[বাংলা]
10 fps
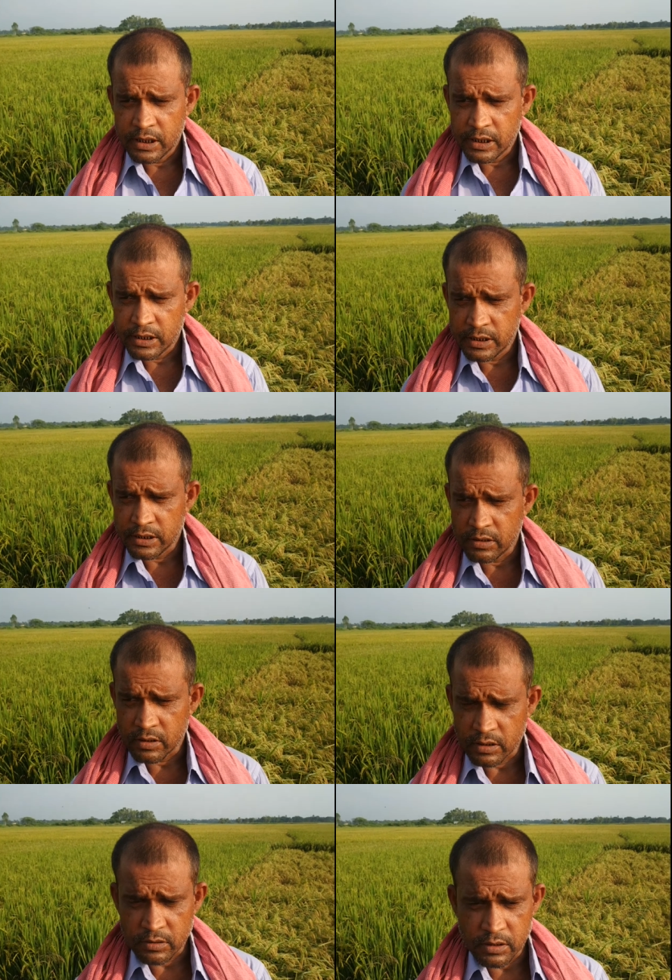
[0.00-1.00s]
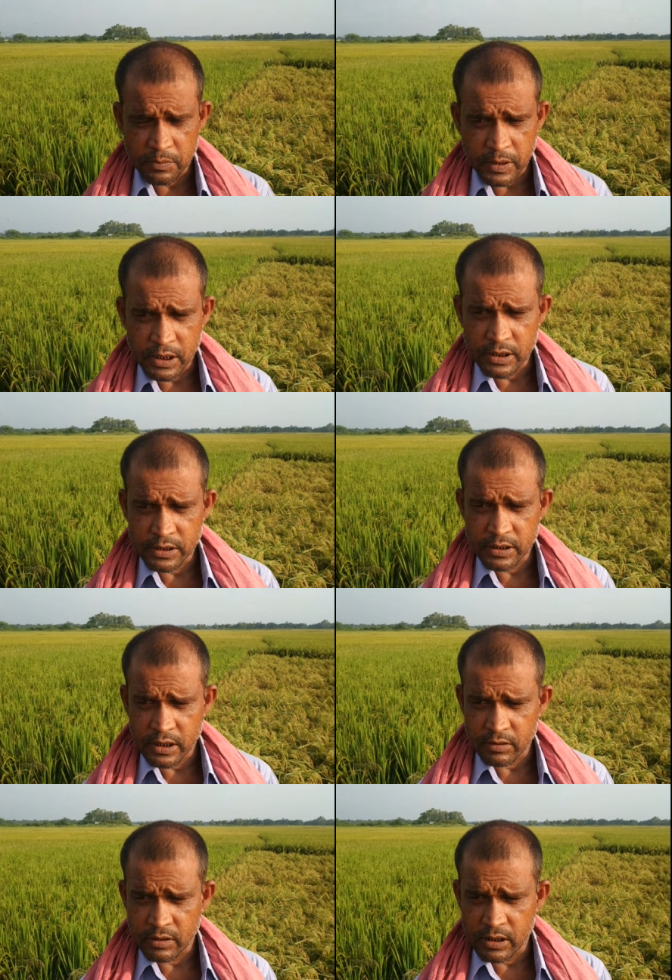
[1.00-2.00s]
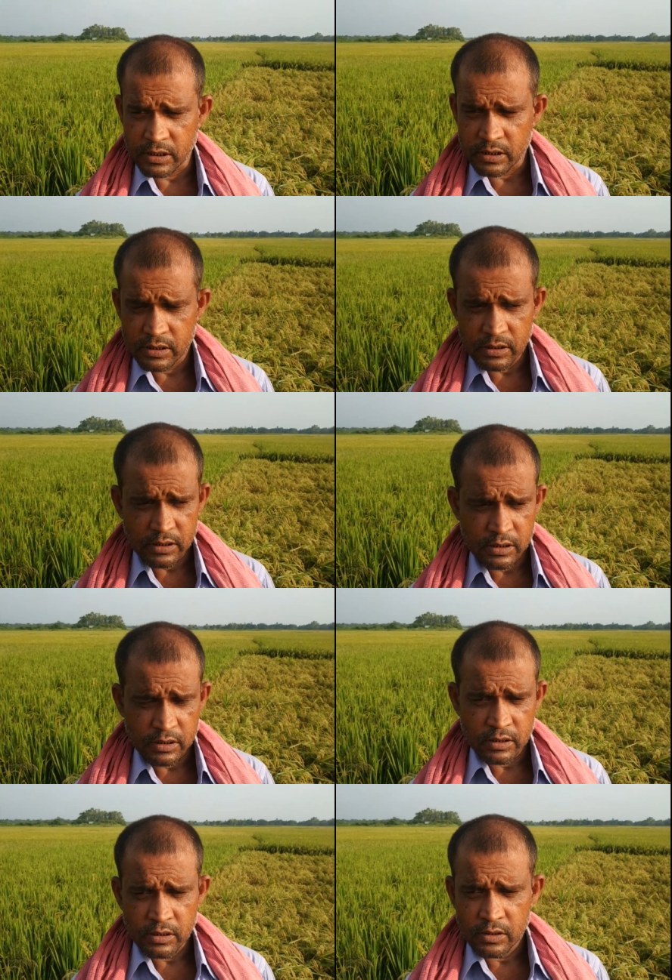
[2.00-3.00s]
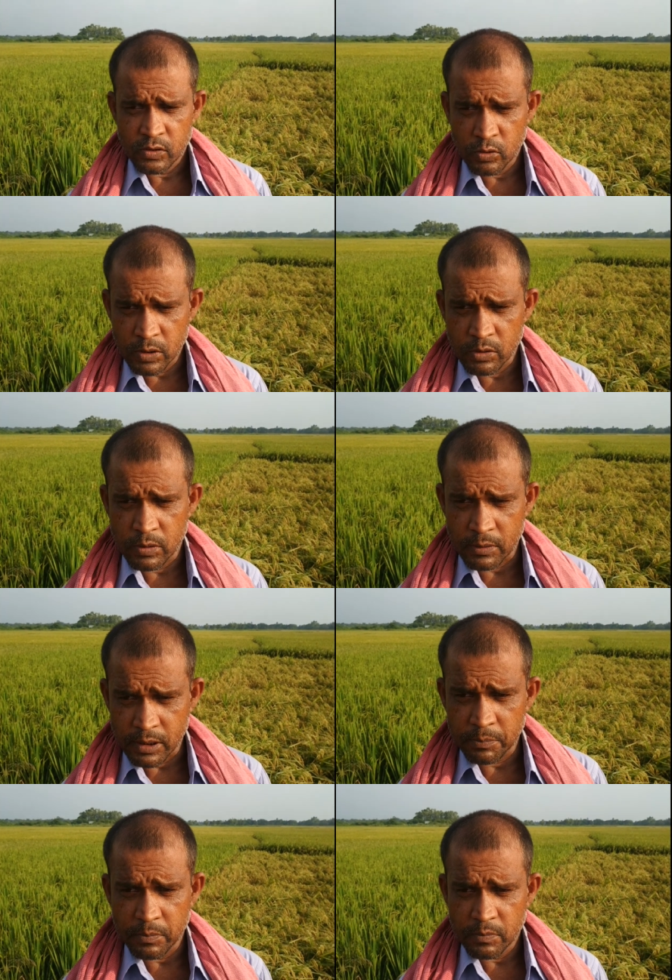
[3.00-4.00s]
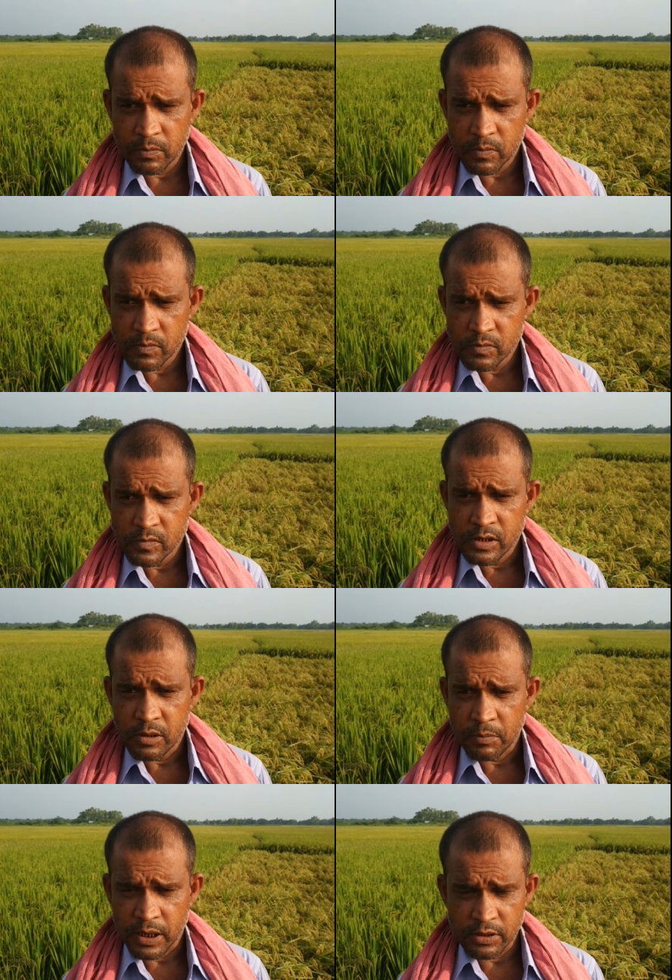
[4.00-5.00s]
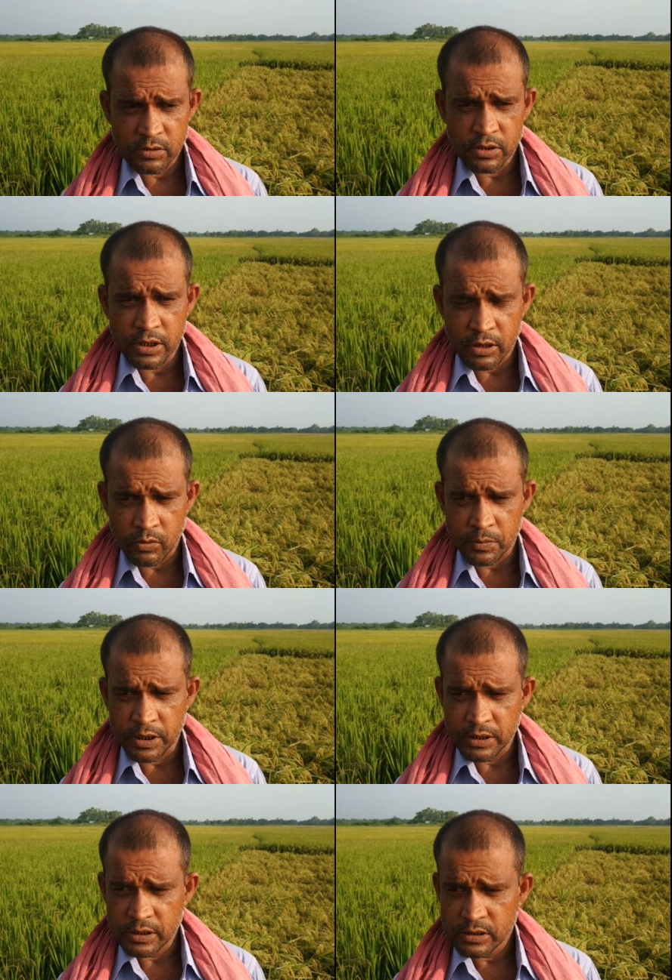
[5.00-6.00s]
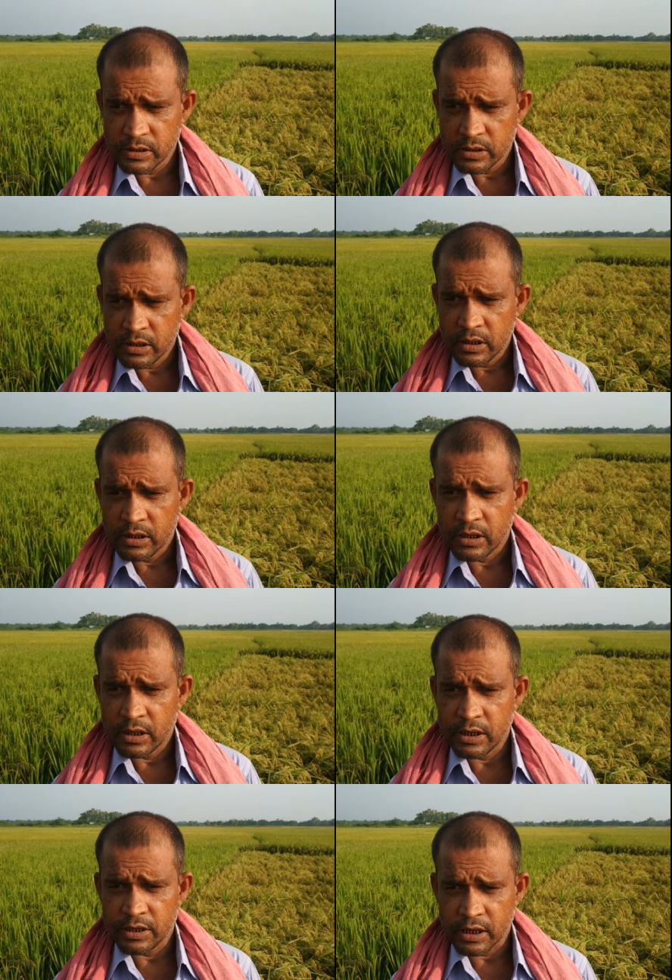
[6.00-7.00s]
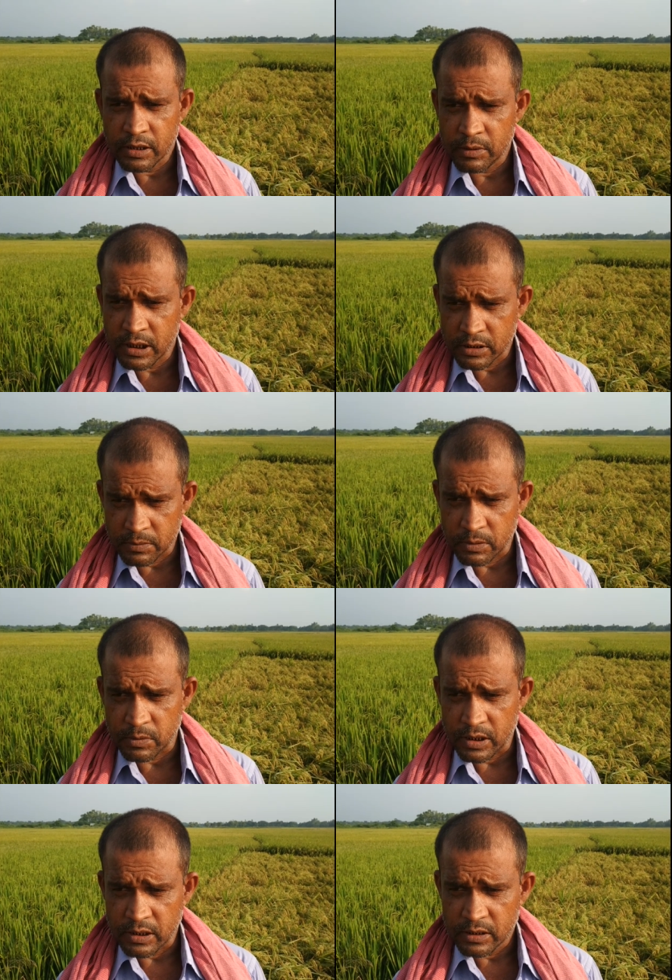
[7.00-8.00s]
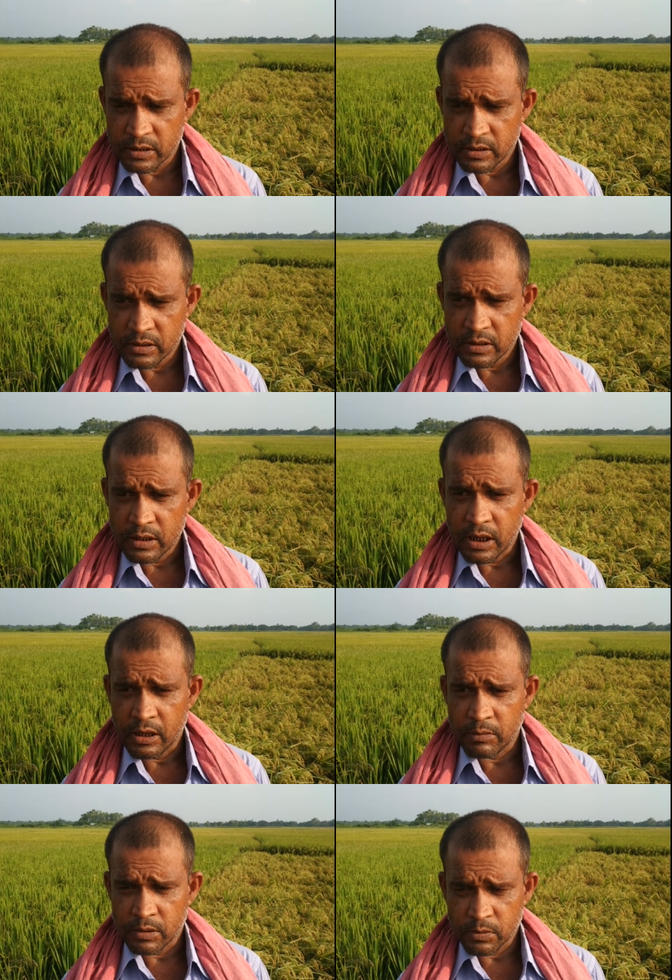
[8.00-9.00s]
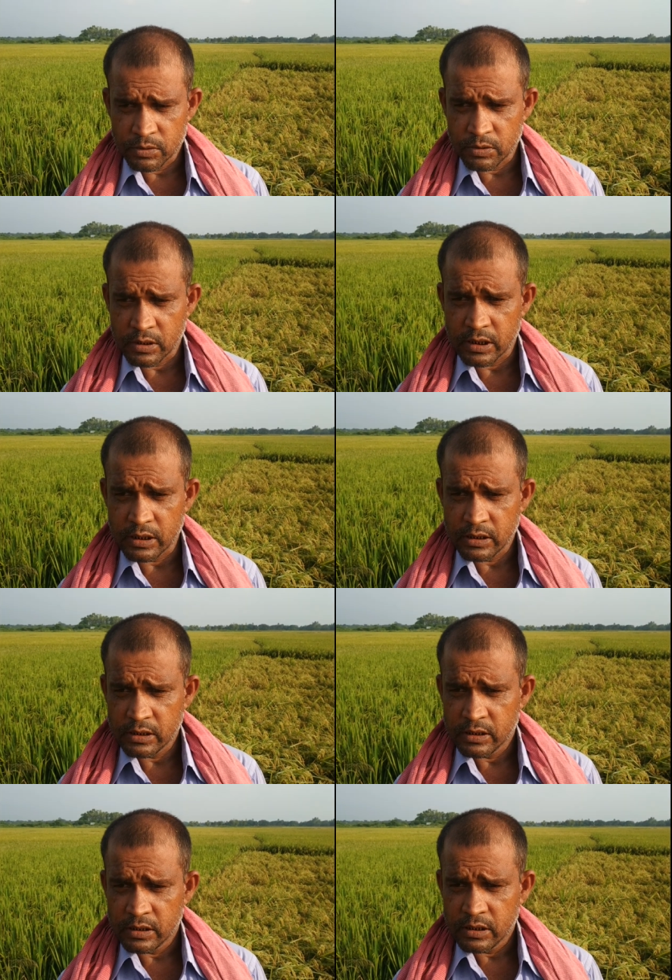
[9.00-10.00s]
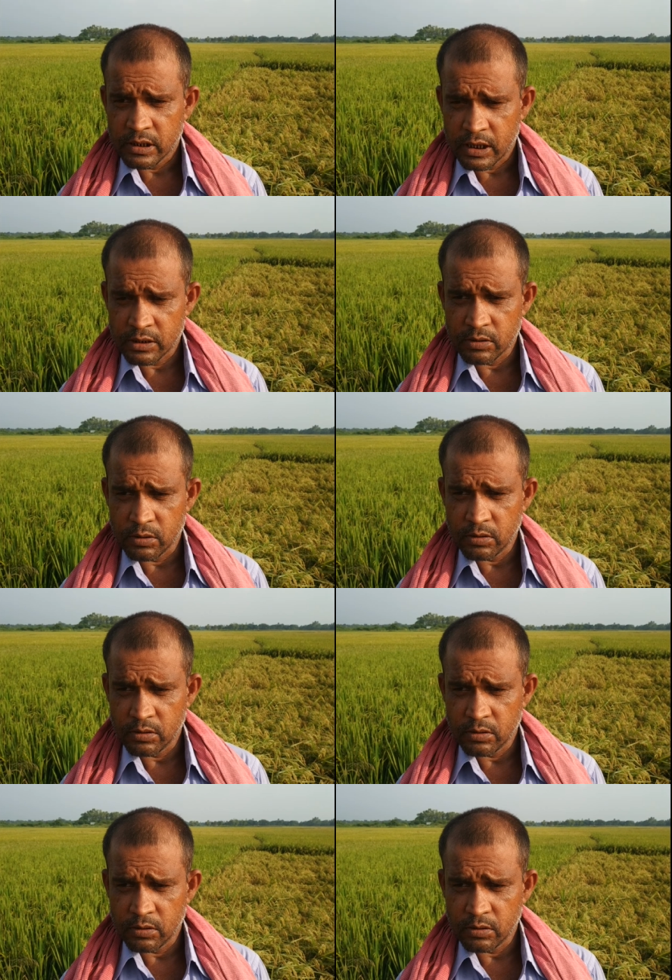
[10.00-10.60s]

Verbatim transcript: এই হঠাৎ করে পানি এসে ধানগুনে ডোবা ডোবা ভাব পানি যদি না কমে তাহলে এই ধান আমি কাটতে পারবো না আমার বছরকার খাদ্য